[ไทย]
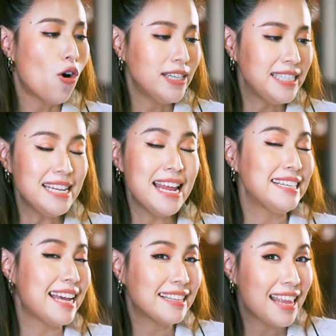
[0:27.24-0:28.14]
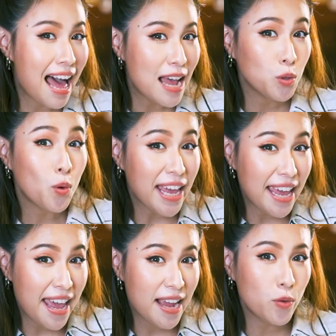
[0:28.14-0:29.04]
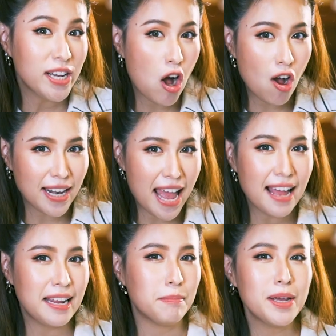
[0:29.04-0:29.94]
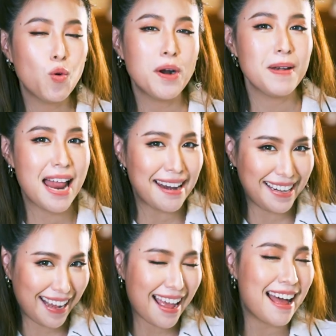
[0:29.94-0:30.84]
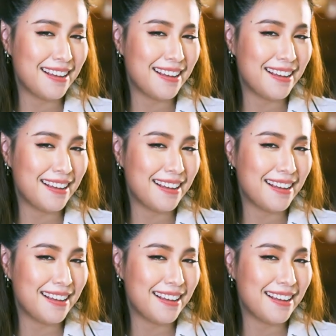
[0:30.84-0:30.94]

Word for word: คนที่เน้นการถ่ายตัวเองด้วยกล้องหน้าเนี่ยไม่ควรพลาดเลยค่ะ